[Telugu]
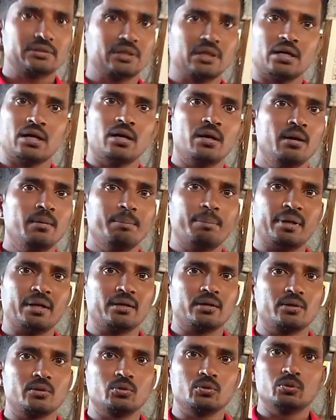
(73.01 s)
ధర
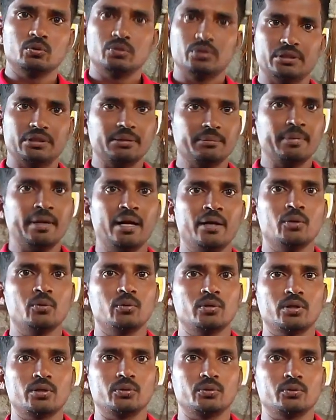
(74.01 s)
పలకదు డిమాండ్
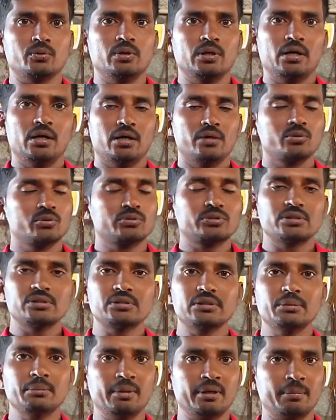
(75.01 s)
ఉండదు అది
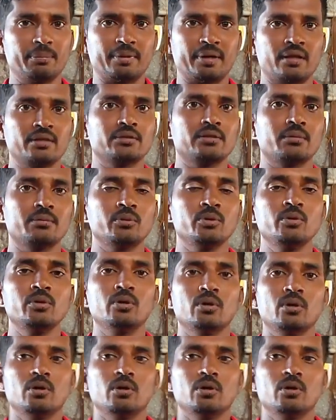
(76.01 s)
వచ్చేసి మన ప్రాంతము